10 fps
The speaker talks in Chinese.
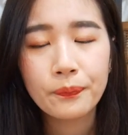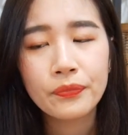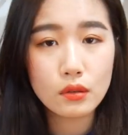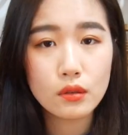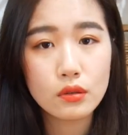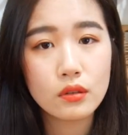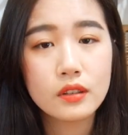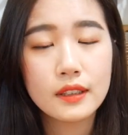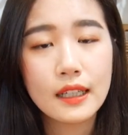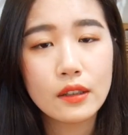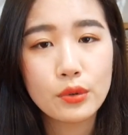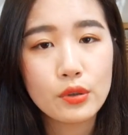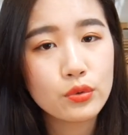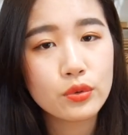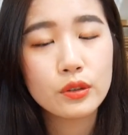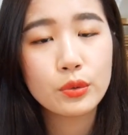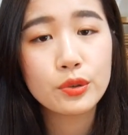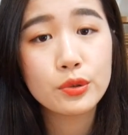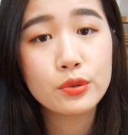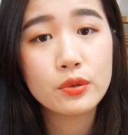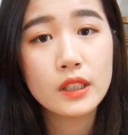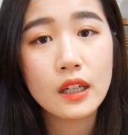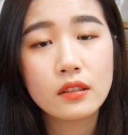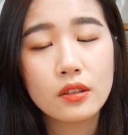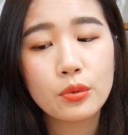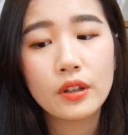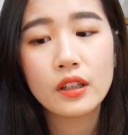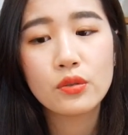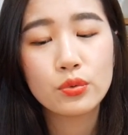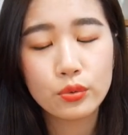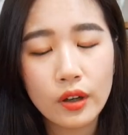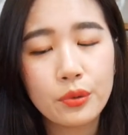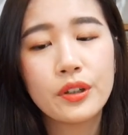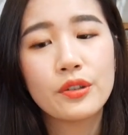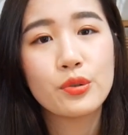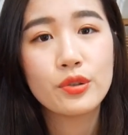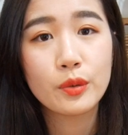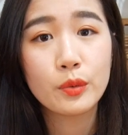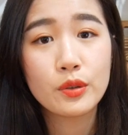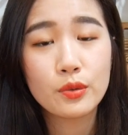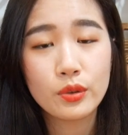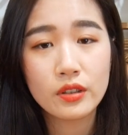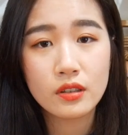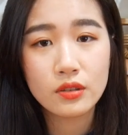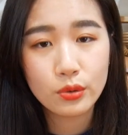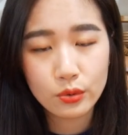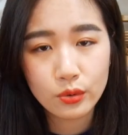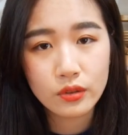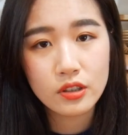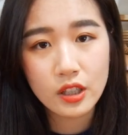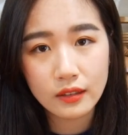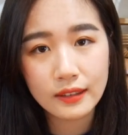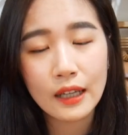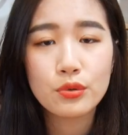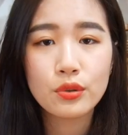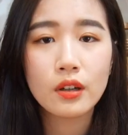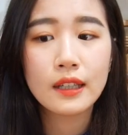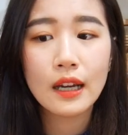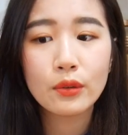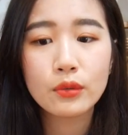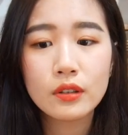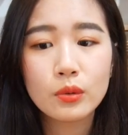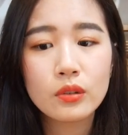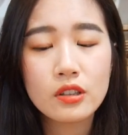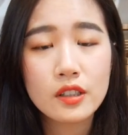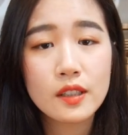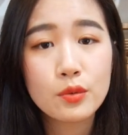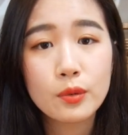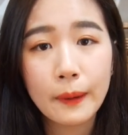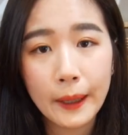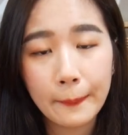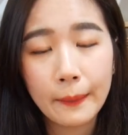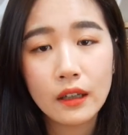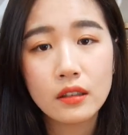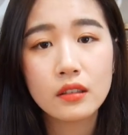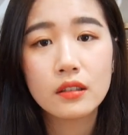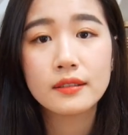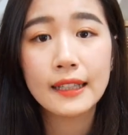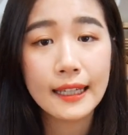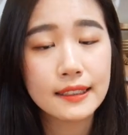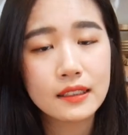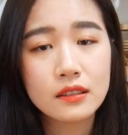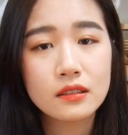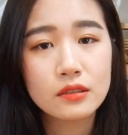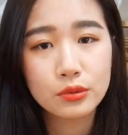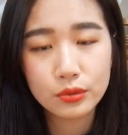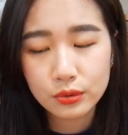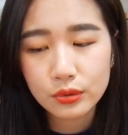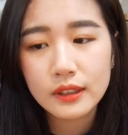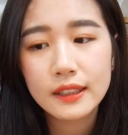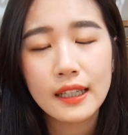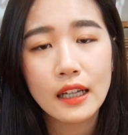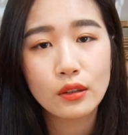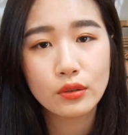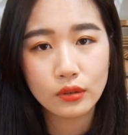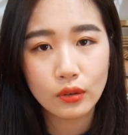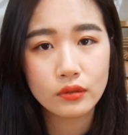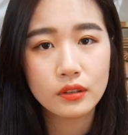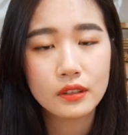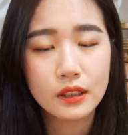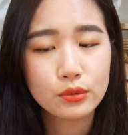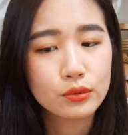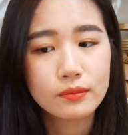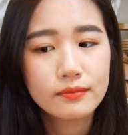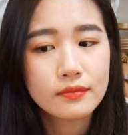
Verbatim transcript: 所以说呢，它的原主人对啾啾这样的原因，主要原因就是因为随着啾啾的长大，需要它用更多的时间去陪伴和耐心去训练它的时候呢，它就。